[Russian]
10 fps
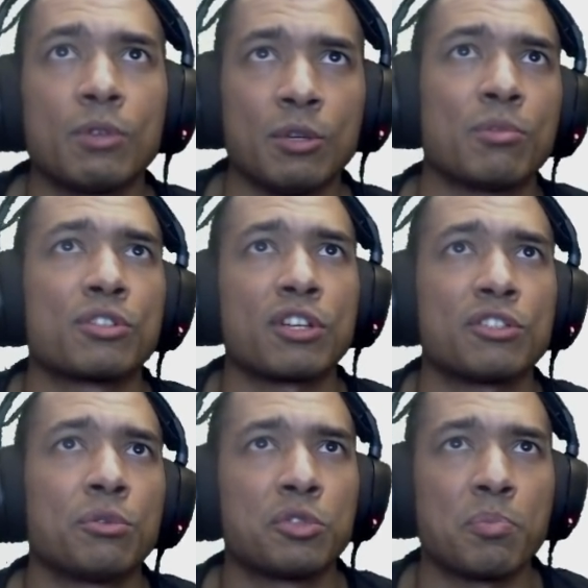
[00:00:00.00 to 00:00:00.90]
им
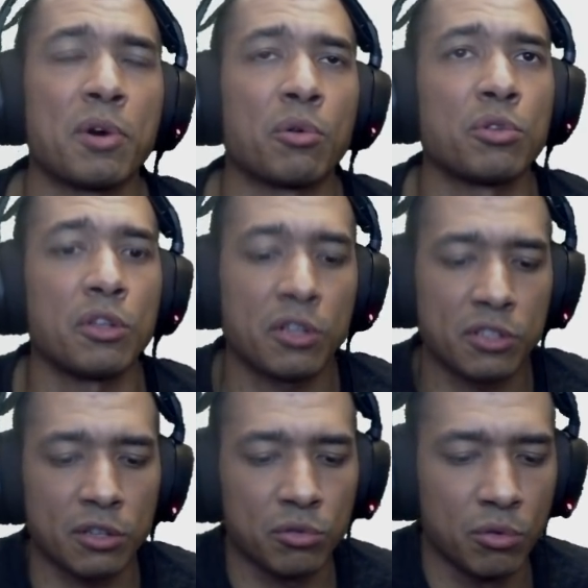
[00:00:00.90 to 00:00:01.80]
разразился пару дней
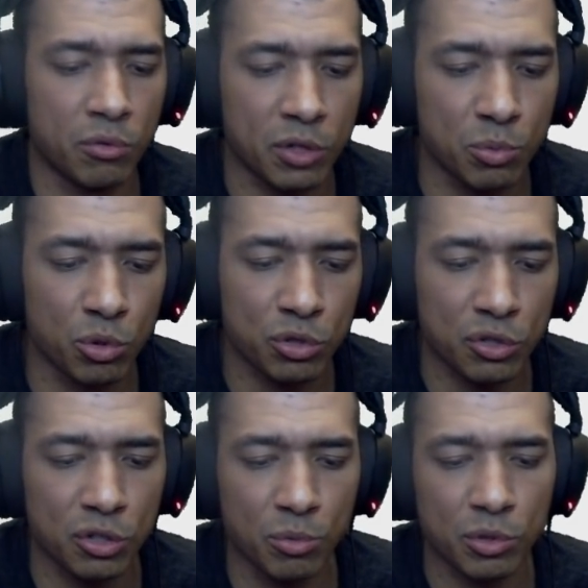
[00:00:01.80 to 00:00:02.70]
назад, но возможности
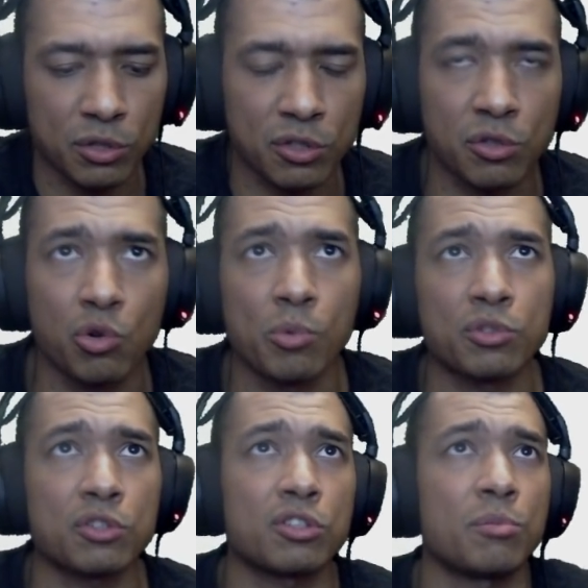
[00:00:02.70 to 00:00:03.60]
с ним у нас
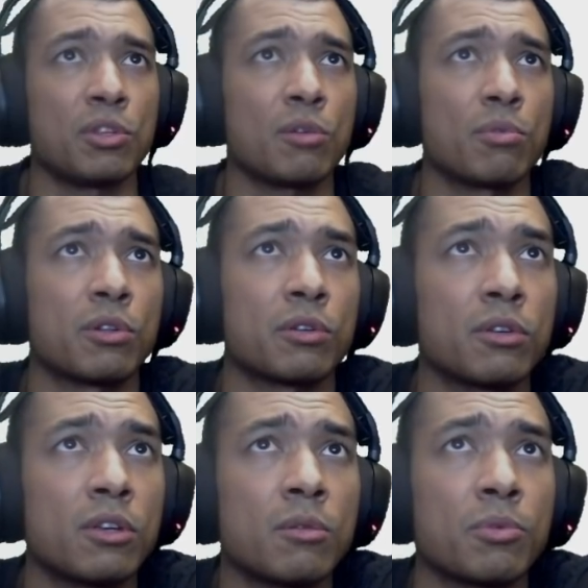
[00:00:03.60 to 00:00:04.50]
ознакомиться на стриме не было,
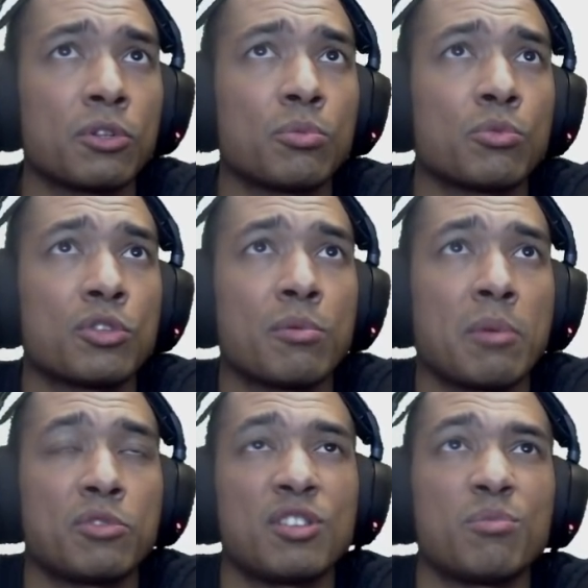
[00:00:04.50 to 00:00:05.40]
поэтому
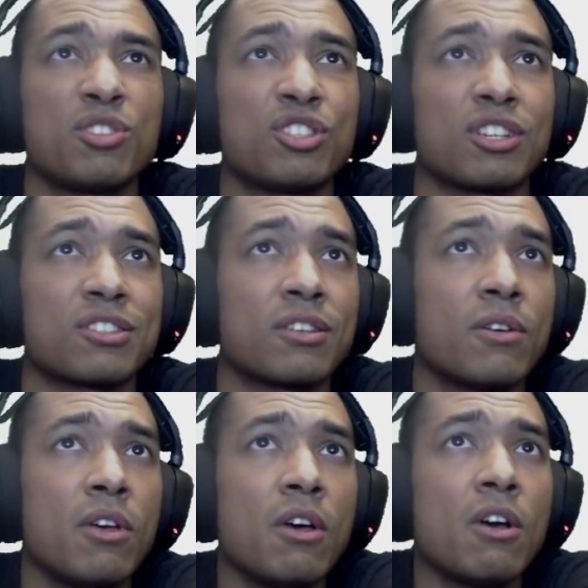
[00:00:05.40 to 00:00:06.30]
занимаемся этим сейчас.
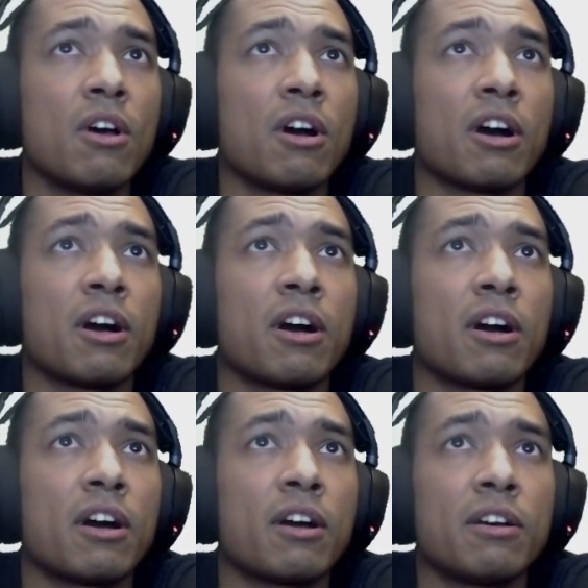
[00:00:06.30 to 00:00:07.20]

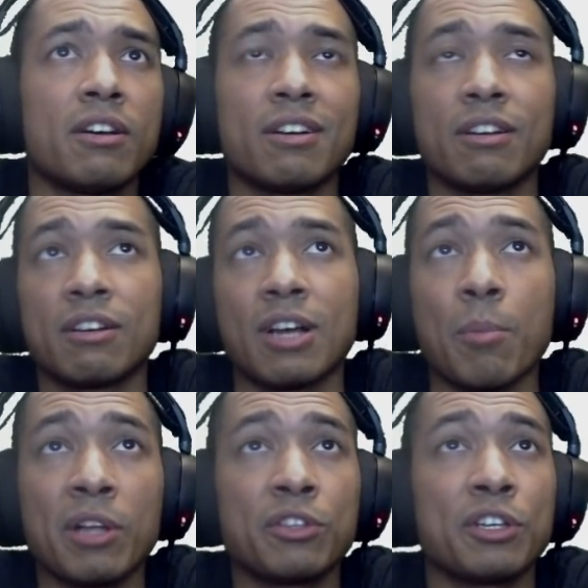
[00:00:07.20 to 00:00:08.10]
А,
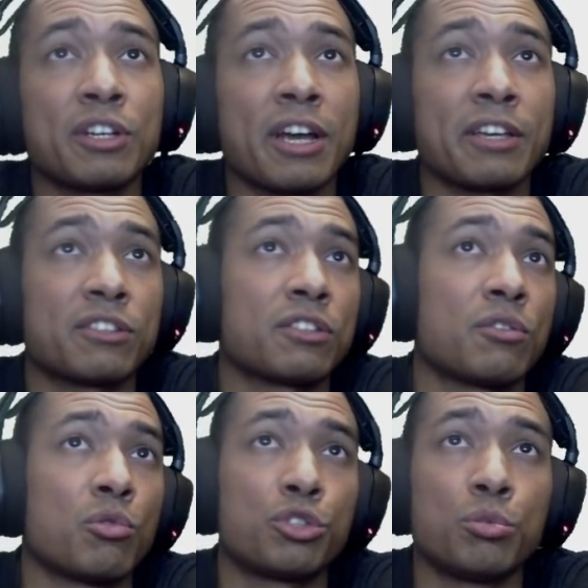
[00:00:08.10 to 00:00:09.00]
команда играет
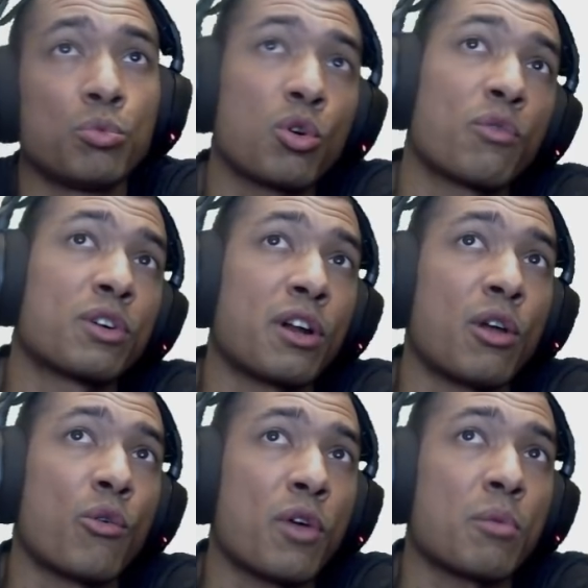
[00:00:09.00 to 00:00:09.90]
очень много в
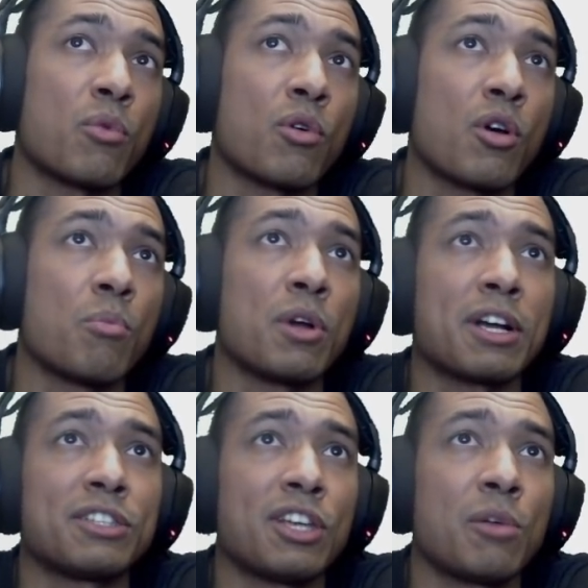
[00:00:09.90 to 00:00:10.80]
Королеву Ведьму. Мы
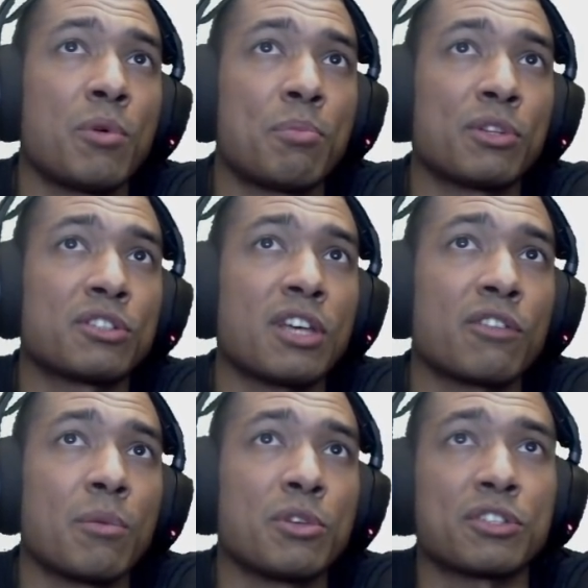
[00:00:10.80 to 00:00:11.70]
хотели бы
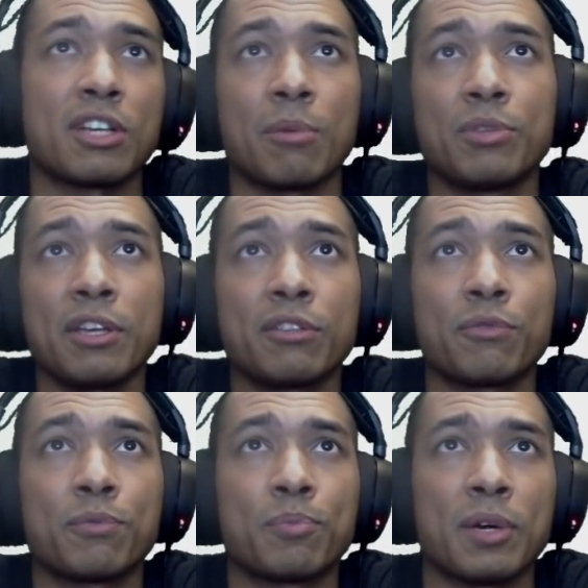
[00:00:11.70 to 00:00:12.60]
предоставить вам несколько
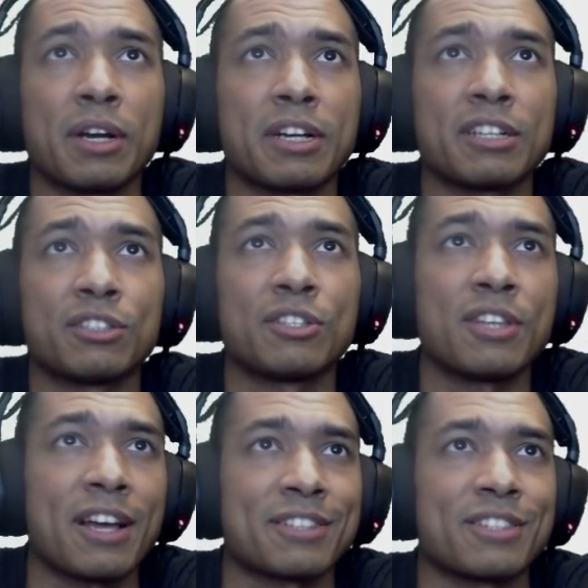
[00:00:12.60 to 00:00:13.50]
апдейтов по каждой из
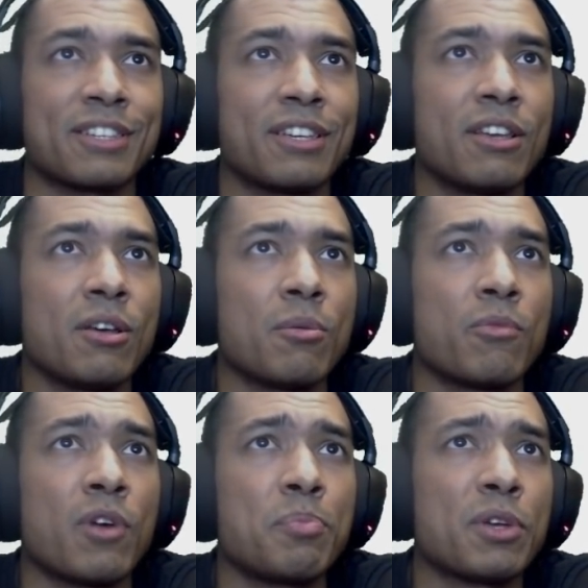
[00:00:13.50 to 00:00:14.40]
реакций.
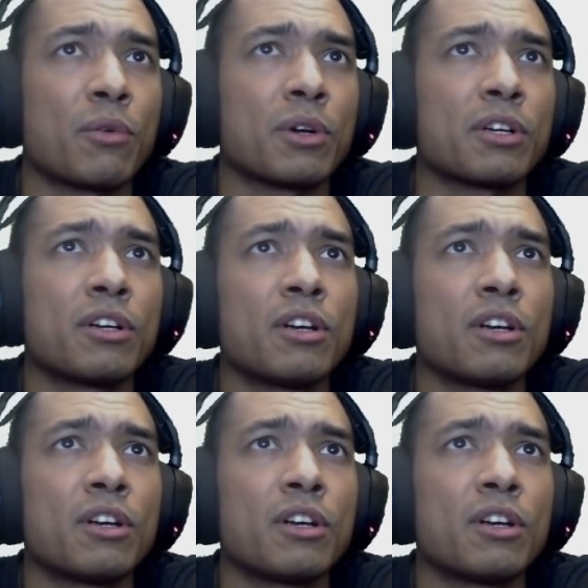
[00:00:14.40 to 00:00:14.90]
Во-первых,